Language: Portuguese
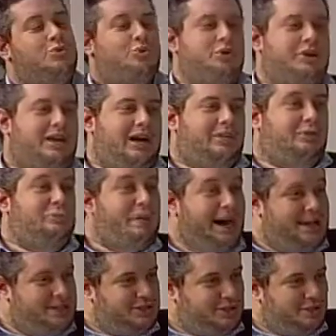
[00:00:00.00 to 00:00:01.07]
cuidado
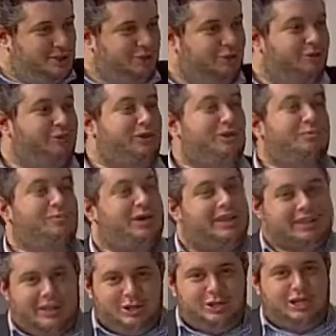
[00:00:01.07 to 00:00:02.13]
básico que o filho
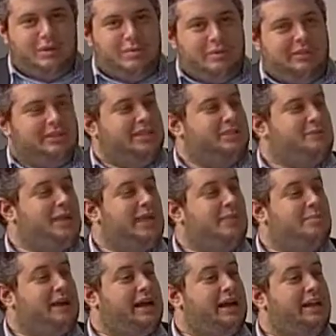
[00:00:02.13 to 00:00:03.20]
pode até ajudar a mamãe nisso é
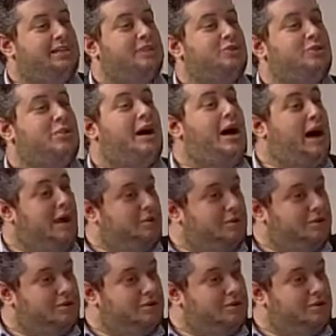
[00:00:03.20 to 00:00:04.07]
lembrar ela de tomar água.